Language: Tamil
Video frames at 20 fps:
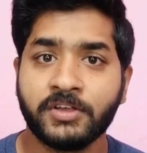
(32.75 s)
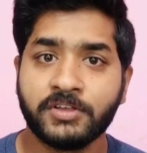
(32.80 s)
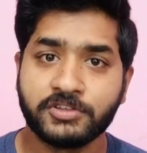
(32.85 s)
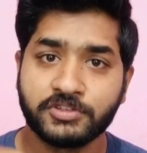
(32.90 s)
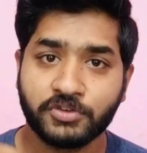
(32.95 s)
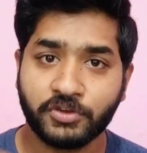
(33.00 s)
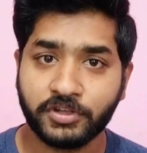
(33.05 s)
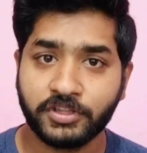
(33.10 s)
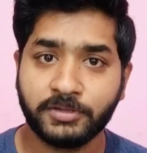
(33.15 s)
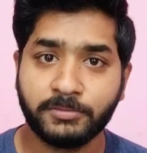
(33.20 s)
ஸோ
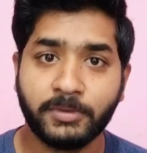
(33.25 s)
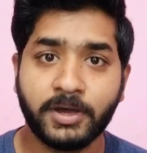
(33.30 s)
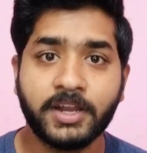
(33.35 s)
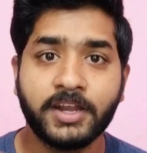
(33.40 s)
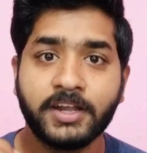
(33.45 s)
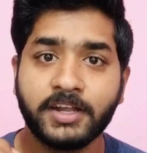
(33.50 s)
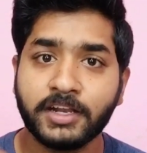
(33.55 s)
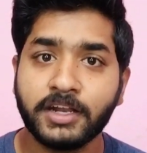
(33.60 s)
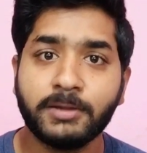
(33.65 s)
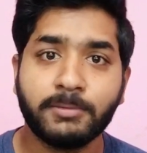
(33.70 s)
இது மாதிரி
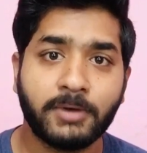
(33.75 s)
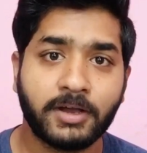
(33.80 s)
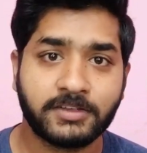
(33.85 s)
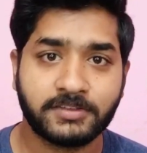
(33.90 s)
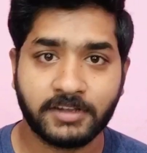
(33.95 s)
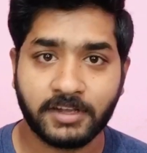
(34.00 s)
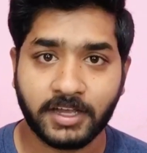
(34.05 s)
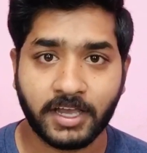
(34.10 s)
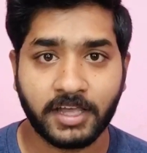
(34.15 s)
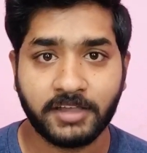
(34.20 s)
இன்டர்னல்
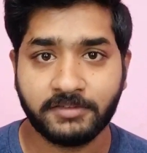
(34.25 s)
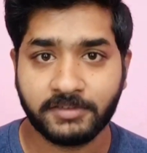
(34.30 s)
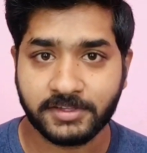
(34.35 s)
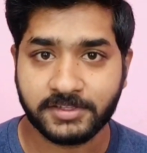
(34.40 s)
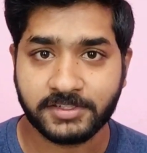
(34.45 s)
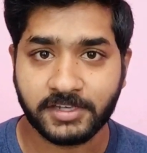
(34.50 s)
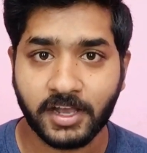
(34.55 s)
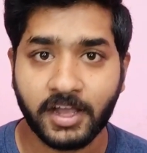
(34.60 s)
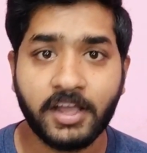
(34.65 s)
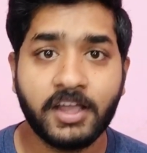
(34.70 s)
மார்க்ஸில் கை
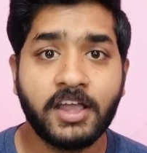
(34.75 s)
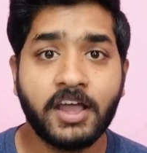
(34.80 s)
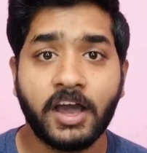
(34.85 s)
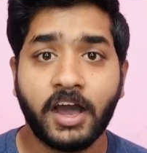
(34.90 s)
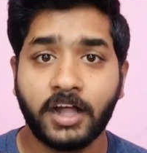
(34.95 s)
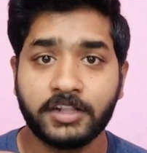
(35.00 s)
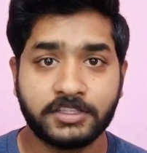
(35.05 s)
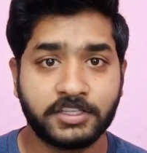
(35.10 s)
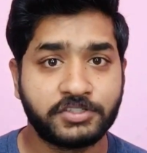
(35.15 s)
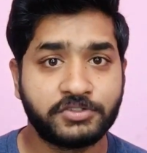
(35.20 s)
வச்சா
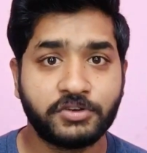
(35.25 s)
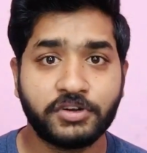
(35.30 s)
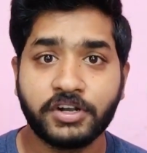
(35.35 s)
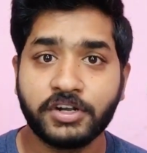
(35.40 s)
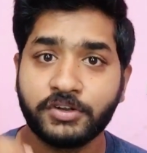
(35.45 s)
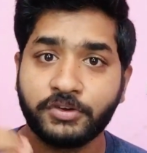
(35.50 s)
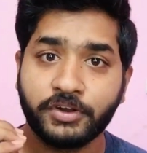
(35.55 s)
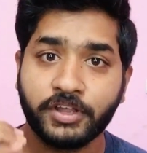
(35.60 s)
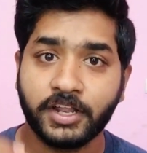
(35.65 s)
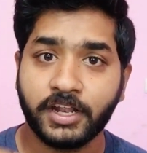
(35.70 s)
அந்த
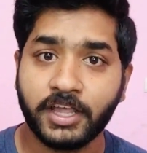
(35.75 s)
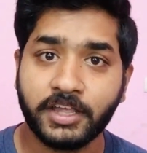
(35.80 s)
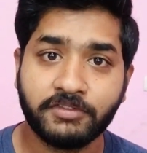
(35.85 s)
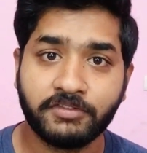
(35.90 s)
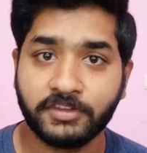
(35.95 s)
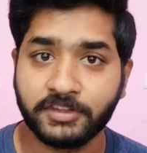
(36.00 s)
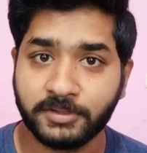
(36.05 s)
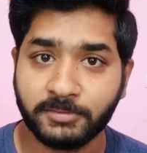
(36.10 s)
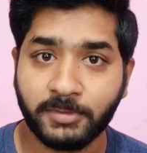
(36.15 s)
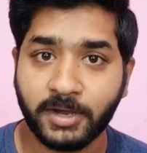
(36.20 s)
ஸ்டூடெண்ட்டோடைய லைஃப்
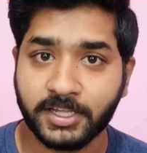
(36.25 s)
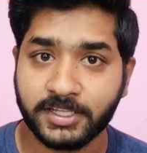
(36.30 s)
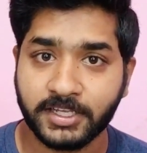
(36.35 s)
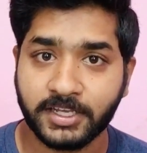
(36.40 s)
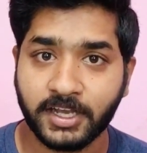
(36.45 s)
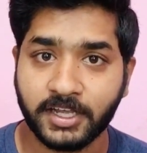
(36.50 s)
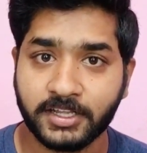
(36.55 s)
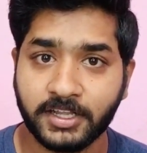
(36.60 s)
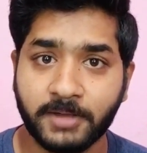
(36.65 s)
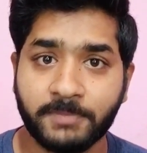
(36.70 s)
வந்து
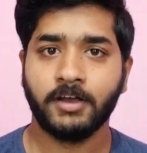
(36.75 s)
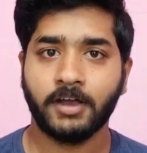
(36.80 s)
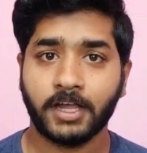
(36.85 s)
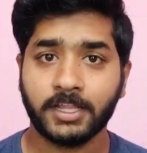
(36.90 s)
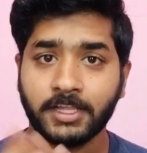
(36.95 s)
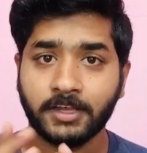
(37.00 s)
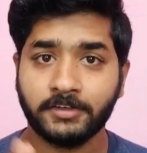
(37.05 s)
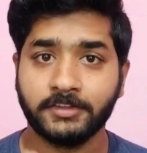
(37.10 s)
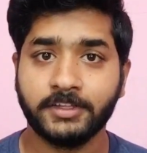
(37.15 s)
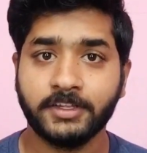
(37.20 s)
பாதிக்காதா
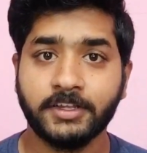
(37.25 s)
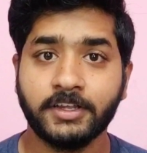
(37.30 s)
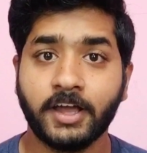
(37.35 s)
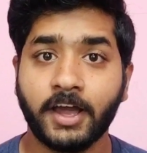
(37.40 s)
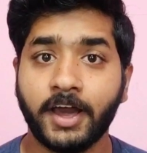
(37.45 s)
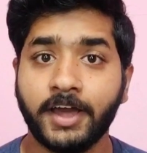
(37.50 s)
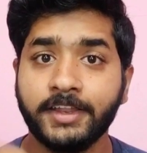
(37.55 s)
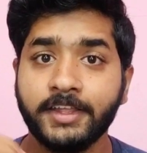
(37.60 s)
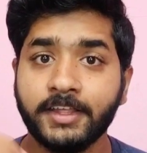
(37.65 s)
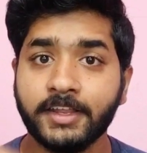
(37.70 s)
அதாவது
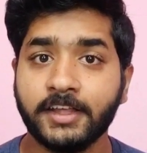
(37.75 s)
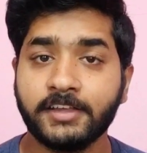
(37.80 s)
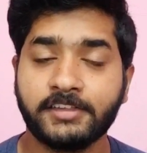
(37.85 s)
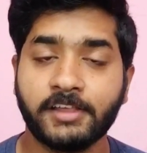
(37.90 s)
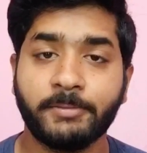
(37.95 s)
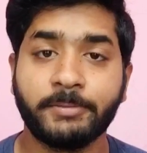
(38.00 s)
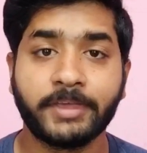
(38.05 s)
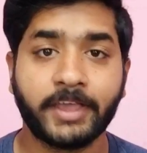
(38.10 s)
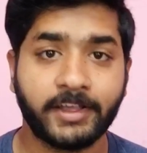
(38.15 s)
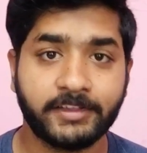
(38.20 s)
அரியர்
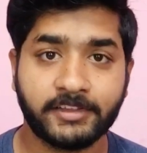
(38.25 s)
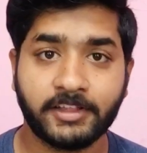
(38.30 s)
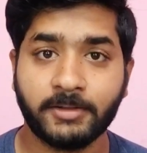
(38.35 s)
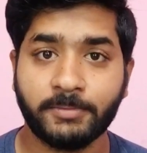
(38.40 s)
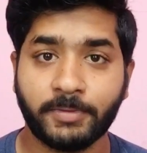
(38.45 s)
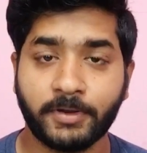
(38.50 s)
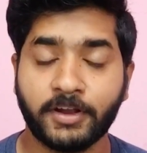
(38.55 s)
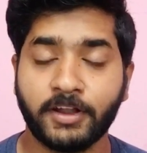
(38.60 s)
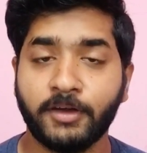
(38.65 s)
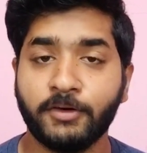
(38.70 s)
எக்ஸாம் கேன்சல்
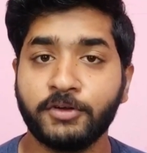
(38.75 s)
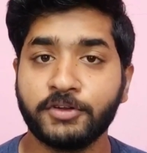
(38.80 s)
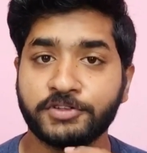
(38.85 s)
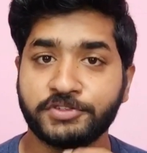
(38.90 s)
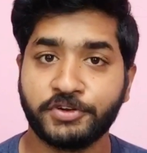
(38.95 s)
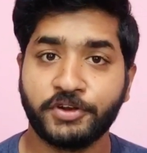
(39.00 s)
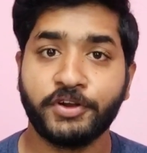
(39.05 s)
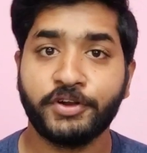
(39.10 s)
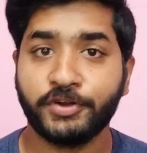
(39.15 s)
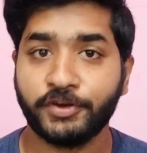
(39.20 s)
பண்ணால் ஒரு
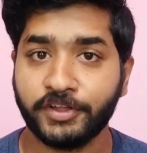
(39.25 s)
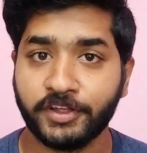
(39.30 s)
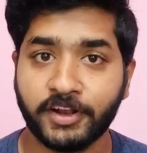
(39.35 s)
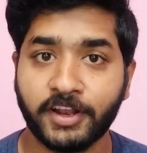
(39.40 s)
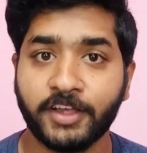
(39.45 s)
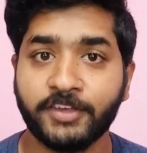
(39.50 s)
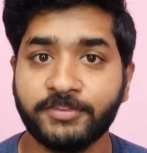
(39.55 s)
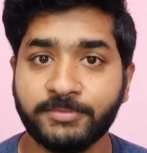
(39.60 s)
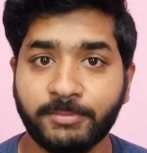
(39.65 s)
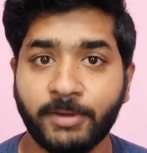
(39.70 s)
ஸ்டூடெண்ட்டோடைய
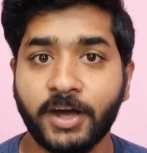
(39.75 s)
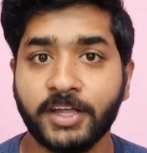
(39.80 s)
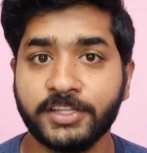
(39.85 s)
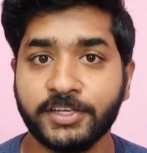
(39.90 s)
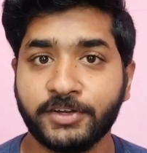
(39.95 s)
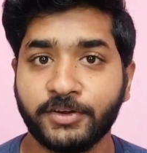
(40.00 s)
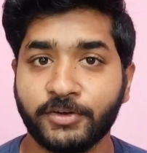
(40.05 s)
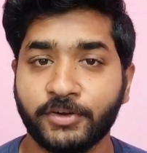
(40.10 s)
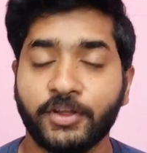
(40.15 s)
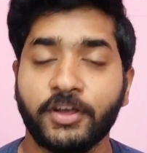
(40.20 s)
லைஃப்
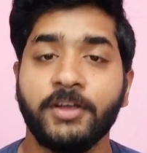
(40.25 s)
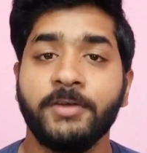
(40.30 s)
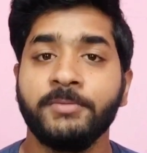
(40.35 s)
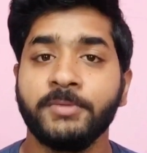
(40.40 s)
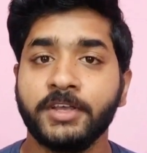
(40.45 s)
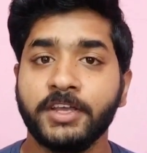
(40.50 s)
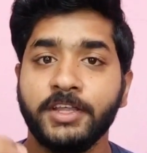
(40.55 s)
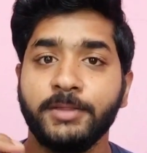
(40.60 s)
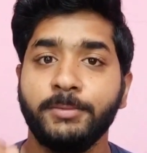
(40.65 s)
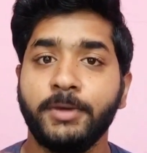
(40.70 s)
பாதிக்கும்னா
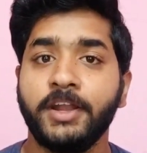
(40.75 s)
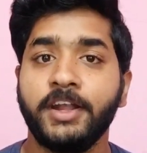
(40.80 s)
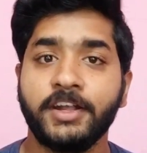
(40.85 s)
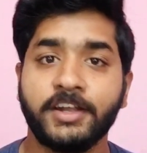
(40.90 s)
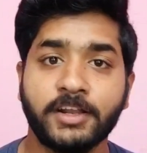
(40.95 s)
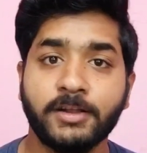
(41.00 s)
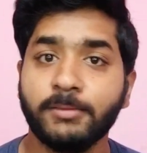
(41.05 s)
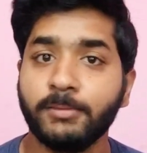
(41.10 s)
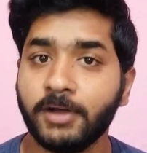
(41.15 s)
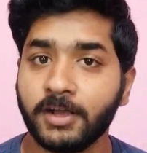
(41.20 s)
இது மாதிரி
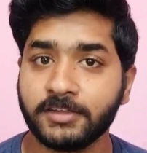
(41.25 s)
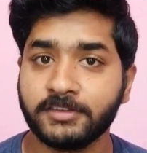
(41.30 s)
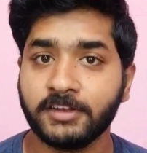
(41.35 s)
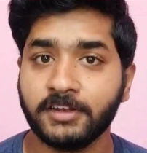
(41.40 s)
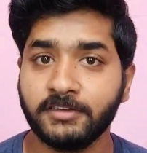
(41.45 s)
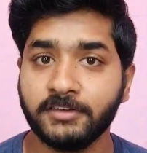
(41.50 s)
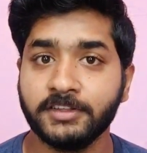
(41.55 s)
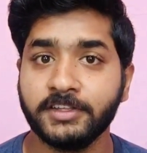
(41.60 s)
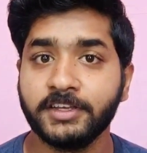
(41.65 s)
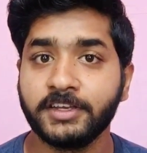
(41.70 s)
இன்டர்னல் மார்க்ஸில்
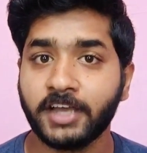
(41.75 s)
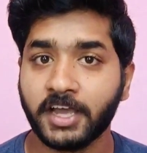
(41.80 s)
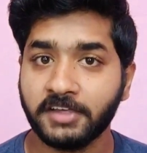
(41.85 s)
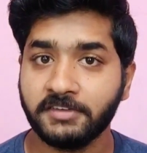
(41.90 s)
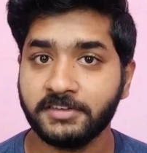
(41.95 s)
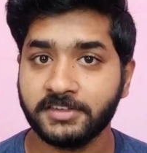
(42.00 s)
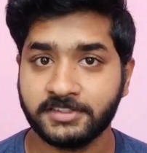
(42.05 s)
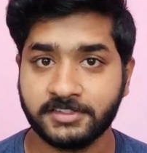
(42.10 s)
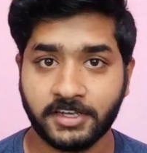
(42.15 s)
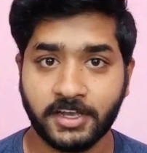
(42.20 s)
வந்து கை
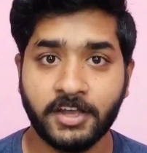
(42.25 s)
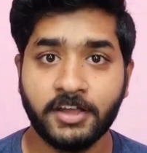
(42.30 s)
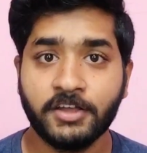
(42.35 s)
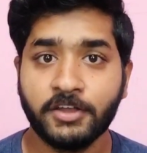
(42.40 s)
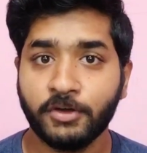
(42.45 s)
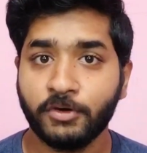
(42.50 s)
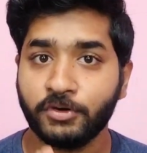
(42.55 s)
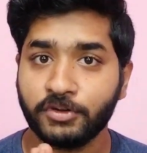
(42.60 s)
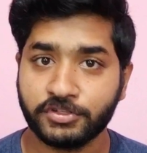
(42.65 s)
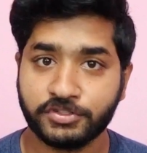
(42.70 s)
வச்சா
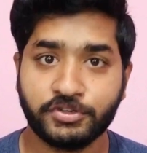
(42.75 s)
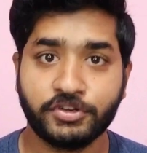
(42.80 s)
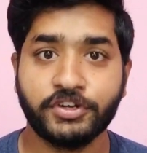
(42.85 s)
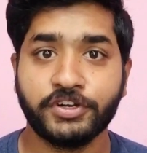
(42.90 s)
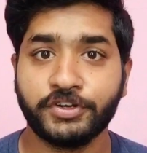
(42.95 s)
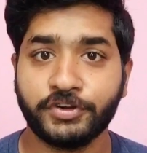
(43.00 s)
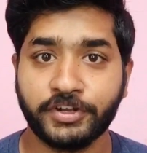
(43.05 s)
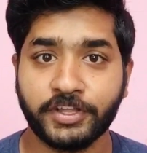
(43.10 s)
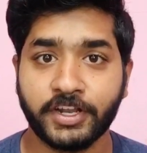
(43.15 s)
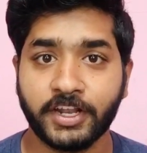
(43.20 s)
ஒரு
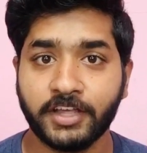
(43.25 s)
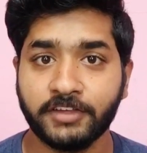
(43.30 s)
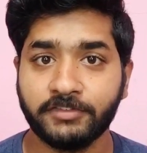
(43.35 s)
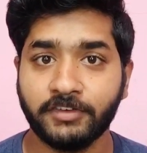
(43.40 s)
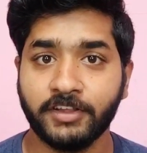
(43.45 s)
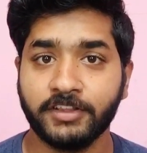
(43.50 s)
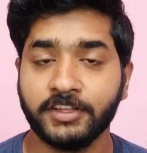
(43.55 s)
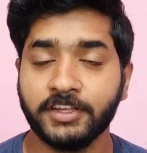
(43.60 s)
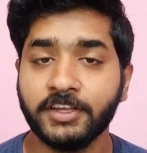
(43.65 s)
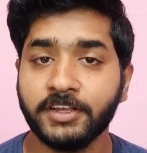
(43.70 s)
ஸ்டூடெண்ட்டோடைய லைஃப்
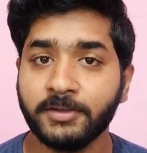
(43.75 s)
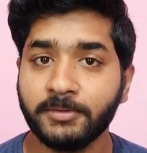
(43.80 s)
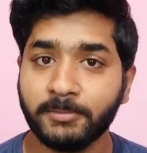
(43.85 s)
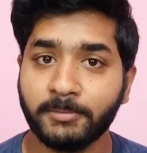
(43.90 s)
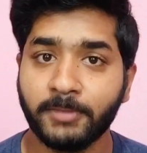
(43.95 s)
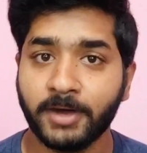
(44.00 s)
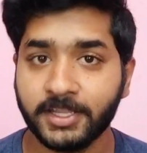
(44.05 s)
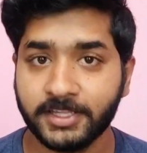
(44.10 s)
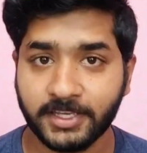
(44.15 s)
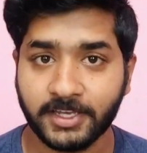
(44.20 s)
வந்து
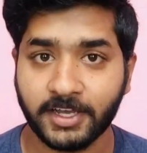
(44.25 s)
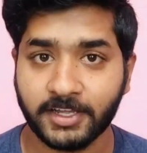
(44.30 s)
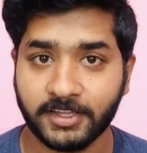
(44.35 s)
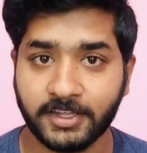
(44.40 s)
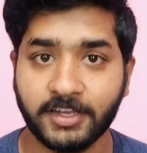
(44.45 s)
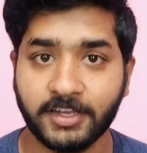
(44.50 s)
பாதிக்காதா